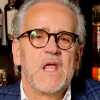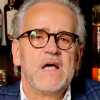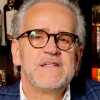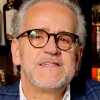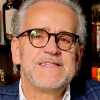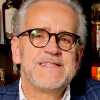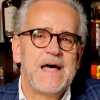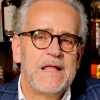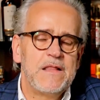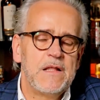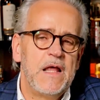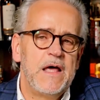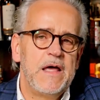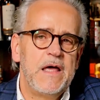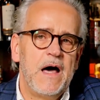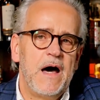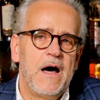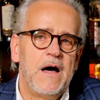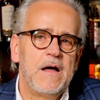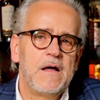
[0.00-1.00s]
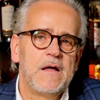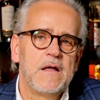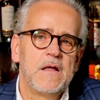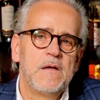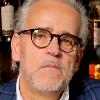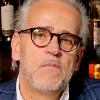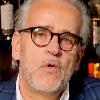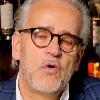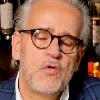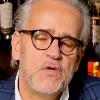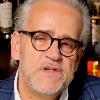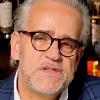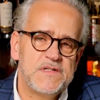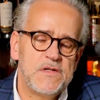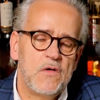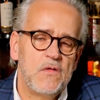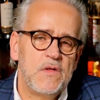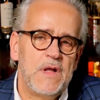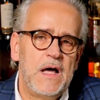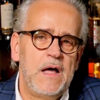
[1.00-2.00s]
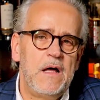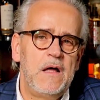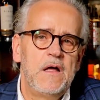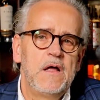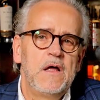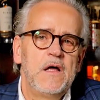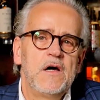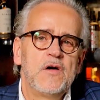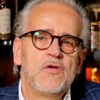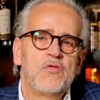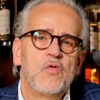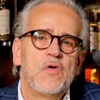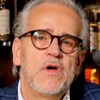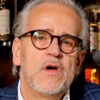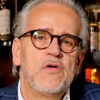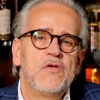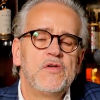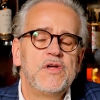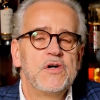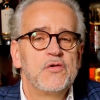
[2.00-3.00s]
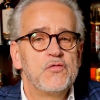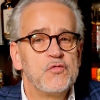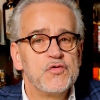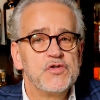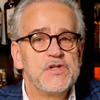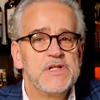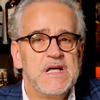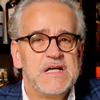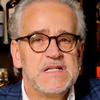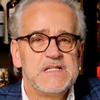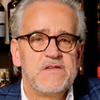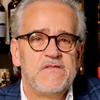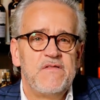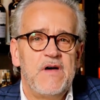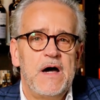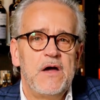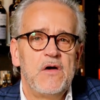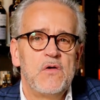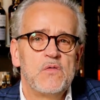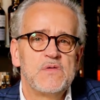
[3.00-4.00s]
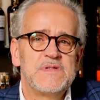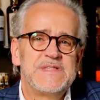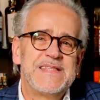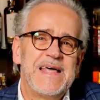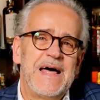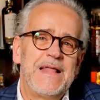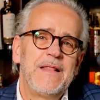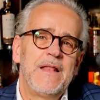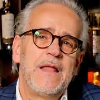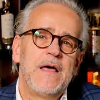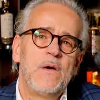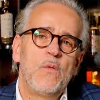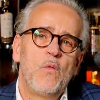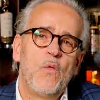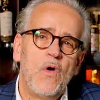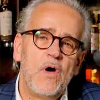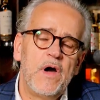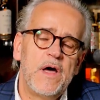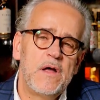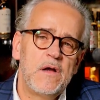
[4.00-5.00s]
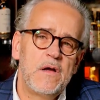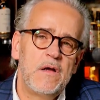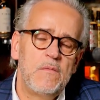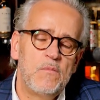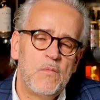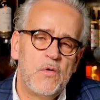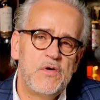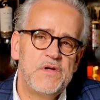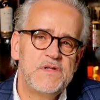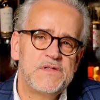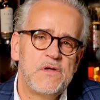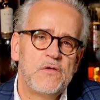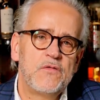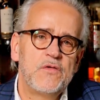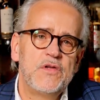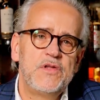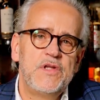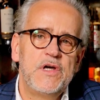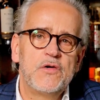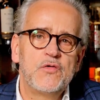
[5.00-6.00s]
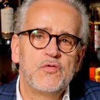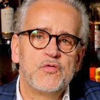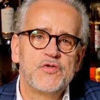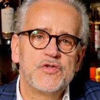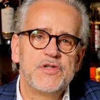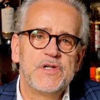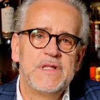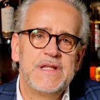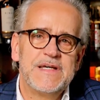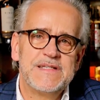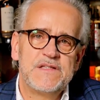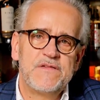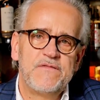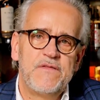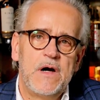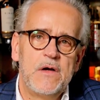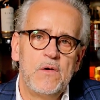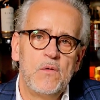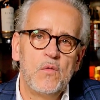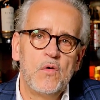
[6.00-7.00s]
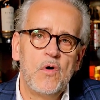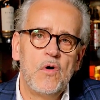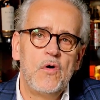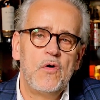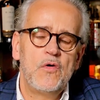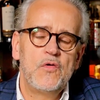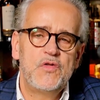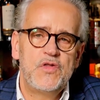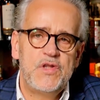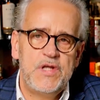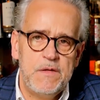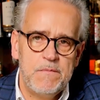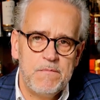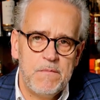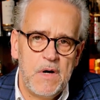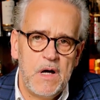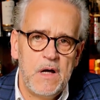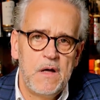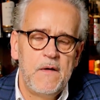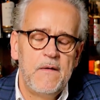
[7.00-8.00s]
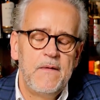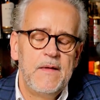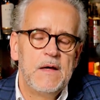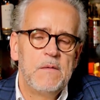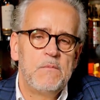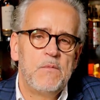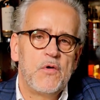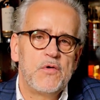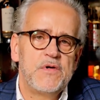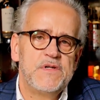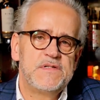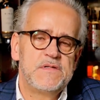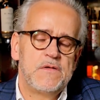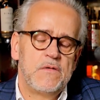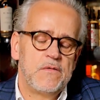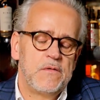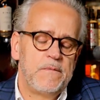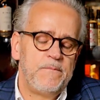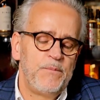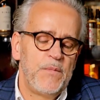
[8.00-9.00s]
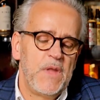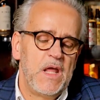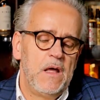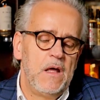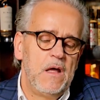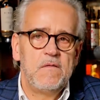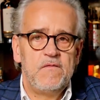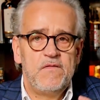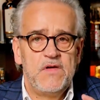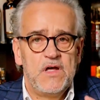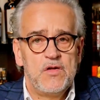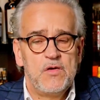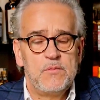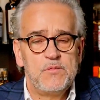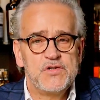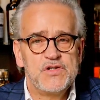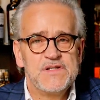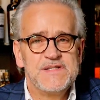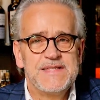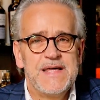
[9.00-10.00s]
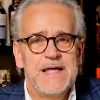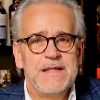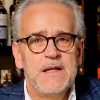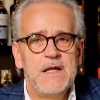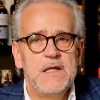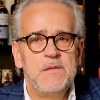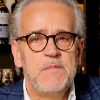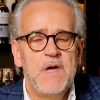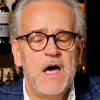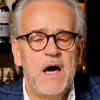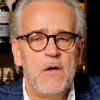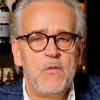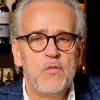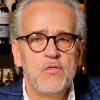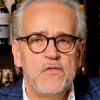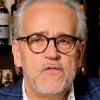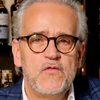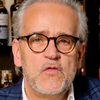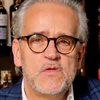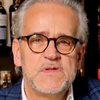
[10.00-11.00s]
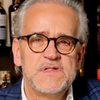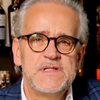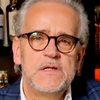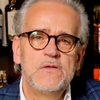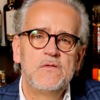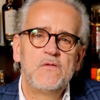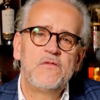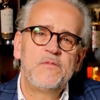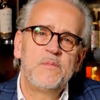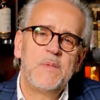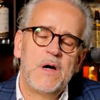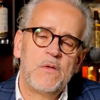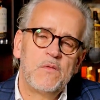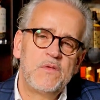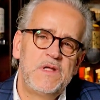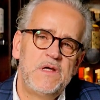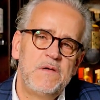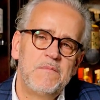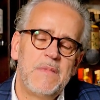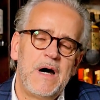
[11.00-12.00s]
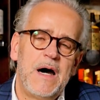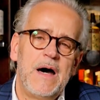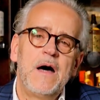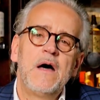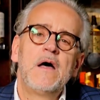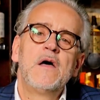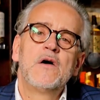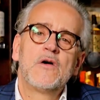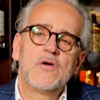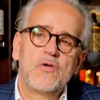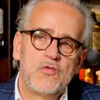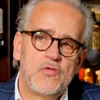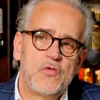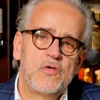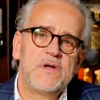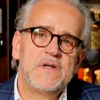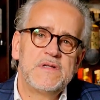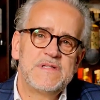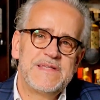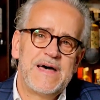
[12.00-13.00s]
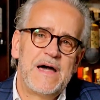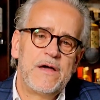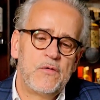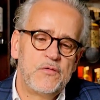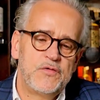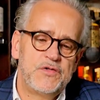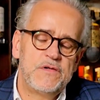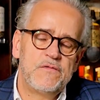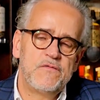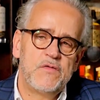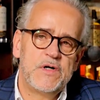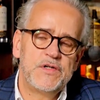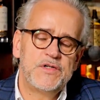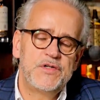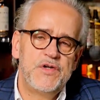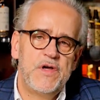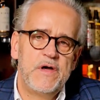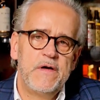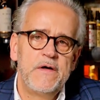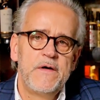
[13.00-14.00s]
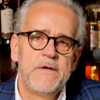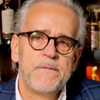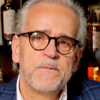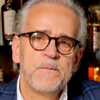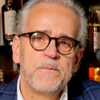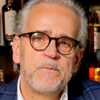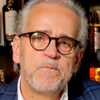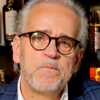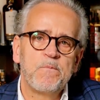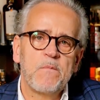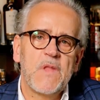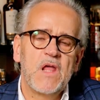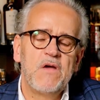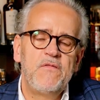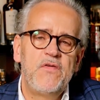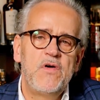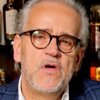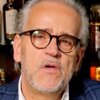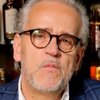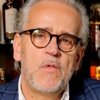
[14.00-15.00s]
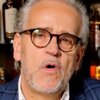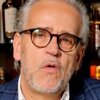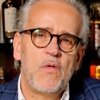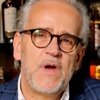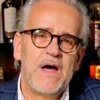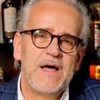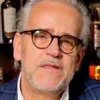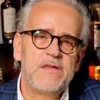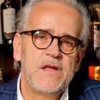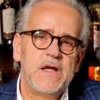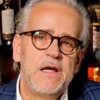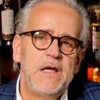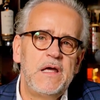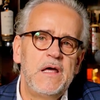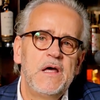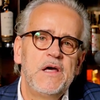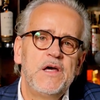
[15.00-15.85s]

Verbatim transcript: Stanleya Morrisona, którego niektórzy nazywają Stanley Walker Morrison, niektórzy nazywają go Tim Morrison. Wiadomo, że Stanley miał dwóch synów, miał Tima, który zajął się właśnie mm, firmą Rattray